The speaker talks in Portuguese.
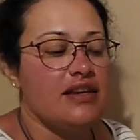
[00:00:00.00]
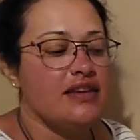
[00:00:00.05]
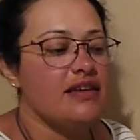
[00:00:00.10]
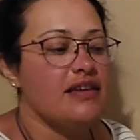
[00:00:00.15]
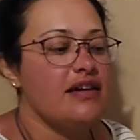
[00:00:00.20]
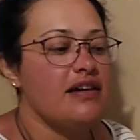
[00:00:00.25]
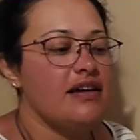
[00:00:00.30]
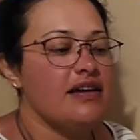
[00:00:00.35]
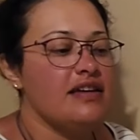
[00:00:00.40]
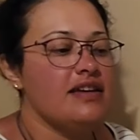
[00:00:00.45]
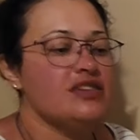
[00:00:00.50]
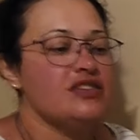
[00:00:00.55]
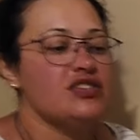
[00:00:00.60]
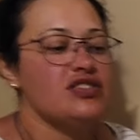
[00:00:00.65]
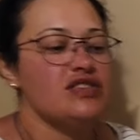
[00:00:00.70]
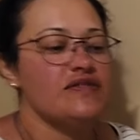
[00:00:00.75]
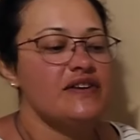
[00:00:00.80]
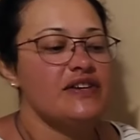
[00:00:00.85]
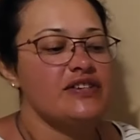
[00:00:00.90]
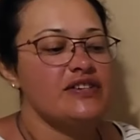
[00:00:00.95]
E aí a
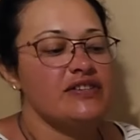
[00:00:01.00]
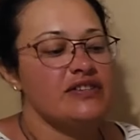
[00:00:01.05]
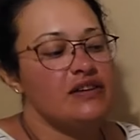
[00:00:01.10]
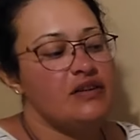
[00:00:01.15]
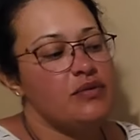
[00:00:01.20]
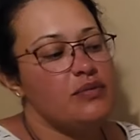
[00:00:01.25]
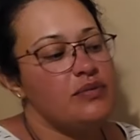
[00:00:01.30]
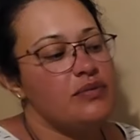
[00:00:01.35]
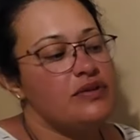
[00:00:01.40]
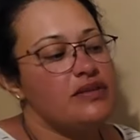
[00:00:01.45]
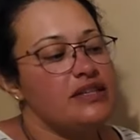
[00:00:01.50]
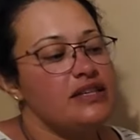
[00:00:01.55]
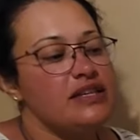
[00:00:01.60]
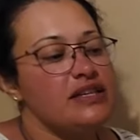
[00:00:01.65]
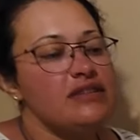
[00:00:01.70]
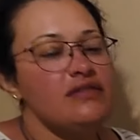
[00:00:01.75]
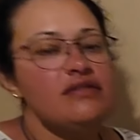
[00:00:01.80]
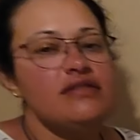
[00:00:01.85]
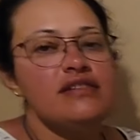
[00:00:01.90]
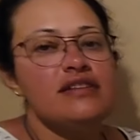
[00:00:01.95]
gente vai juntar o
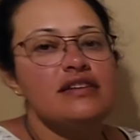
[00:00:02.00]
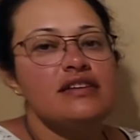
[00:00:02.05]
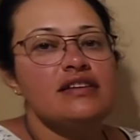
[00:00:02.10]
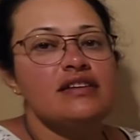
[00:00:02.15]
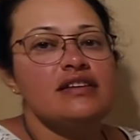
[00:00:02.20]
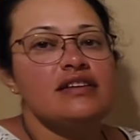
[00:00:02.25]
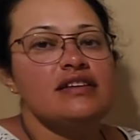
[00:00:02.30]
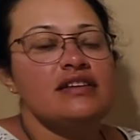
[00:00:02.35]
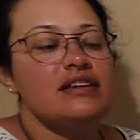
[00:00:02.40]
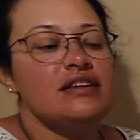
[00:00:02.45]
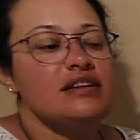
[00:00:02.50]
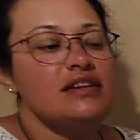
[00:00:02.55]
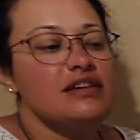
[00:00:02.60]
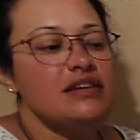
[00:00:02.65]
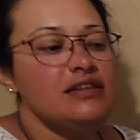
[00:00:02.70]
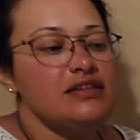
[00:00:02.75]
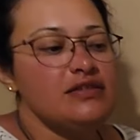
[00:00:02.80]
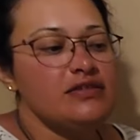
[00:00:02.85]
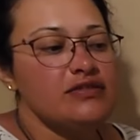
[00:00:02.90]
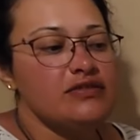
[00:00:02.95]
bolinho e
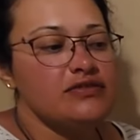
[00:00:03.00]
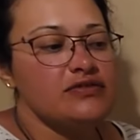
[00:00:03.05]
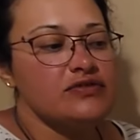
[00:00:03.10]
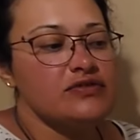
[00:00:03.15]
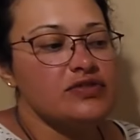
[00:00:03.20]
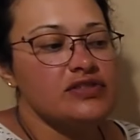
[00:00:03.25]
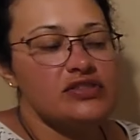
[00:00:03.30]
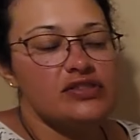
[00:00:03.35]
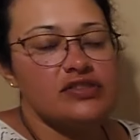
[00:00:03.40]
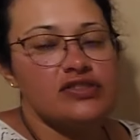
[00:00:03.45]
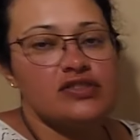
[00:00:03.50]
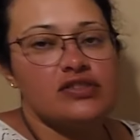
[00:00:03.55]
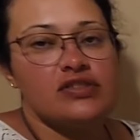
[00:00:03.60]
os dois hot